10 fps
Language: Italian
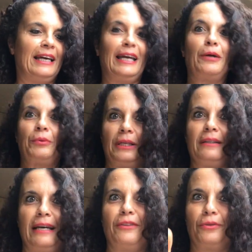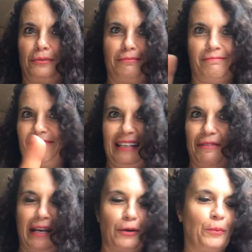e qui dietro
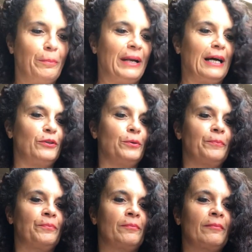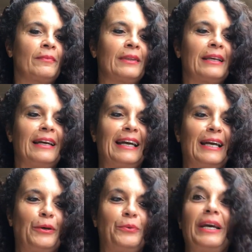l'avrei comprato.
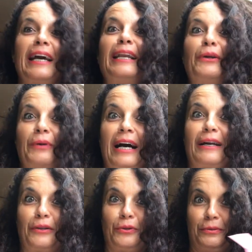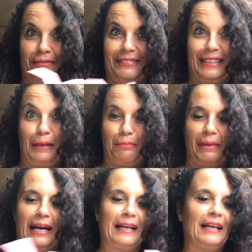Qui è Leonardo che
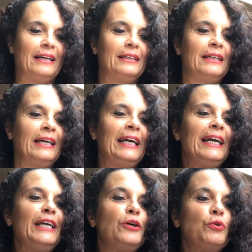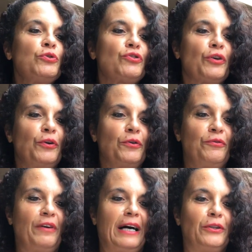parla. Il gusto e
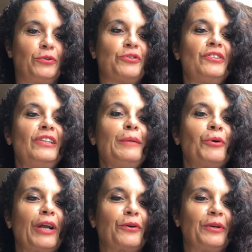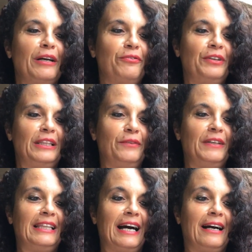l'olfatto stimolano
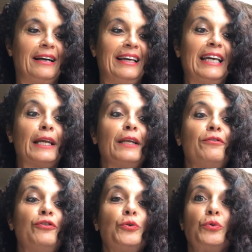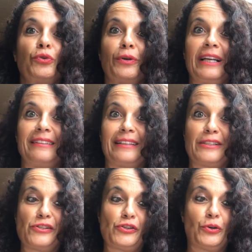l'affettività, il rifiuto,
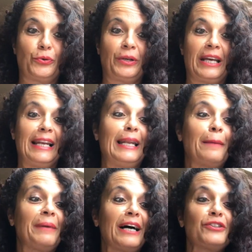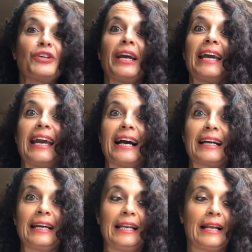l'attrazione, la pace e
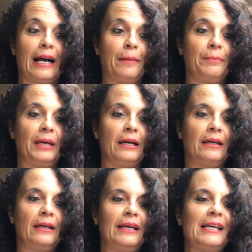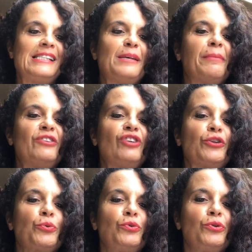anche la rabbia. Se
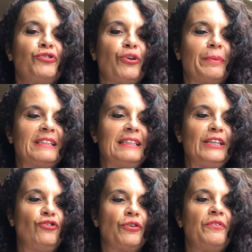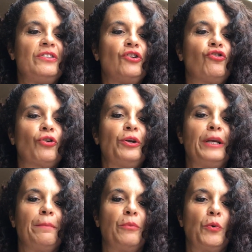mangiate un dolce pasticcio e vi si scioglie
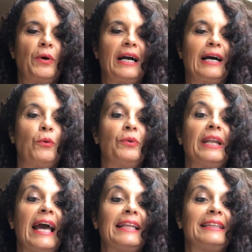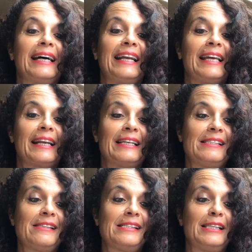in bocca un nettare
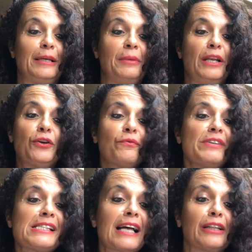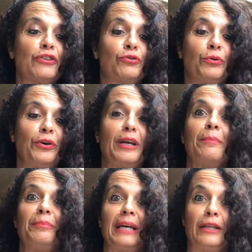irresistibile, non vi state solo
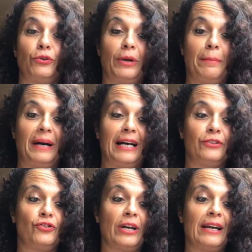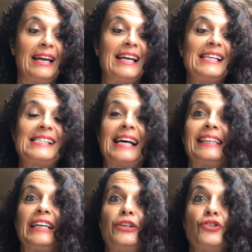riempiendo la pancia,
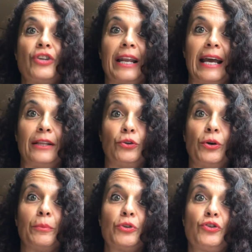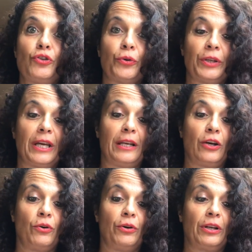state ingerendo emozioni e
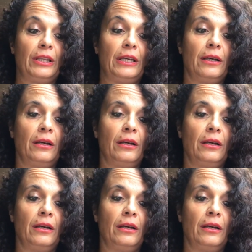ricordi.